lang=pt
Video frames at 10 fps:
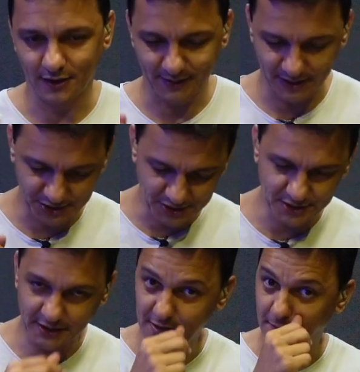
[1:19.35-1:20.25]
tem uma
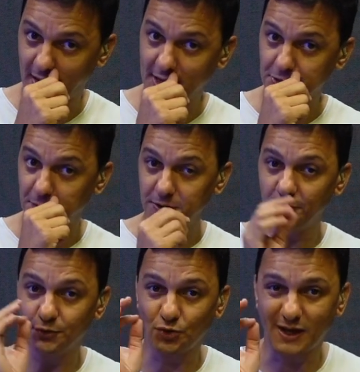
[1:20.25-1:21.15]
legendinha aqui embaixo, e
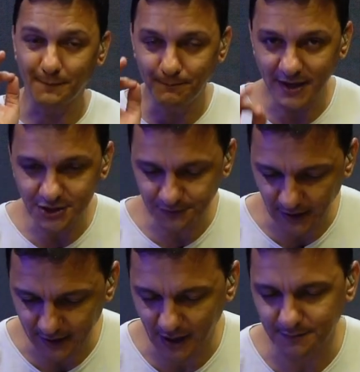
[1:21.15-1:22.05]
eu vou tocar bem
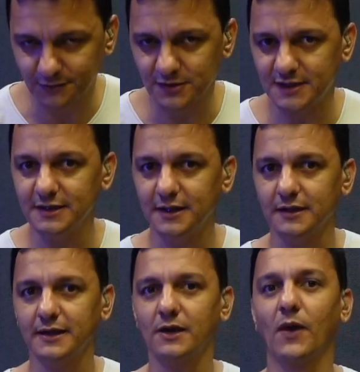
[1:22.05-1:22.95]
devagar para você
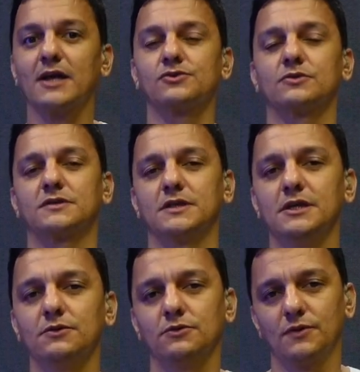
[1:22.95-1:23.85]
entender o
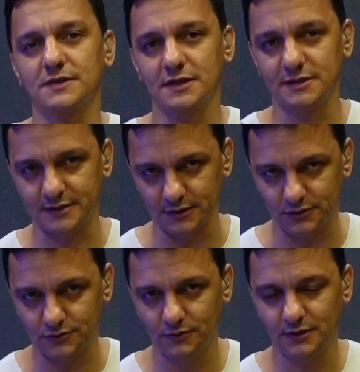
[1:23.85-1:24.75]
raciocínio do
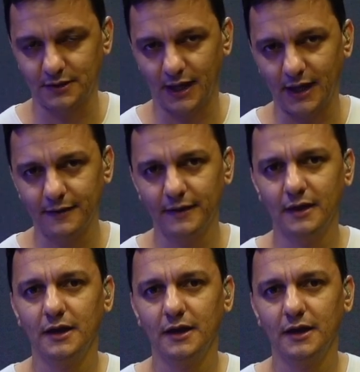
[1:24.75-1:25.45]
exercício, tá?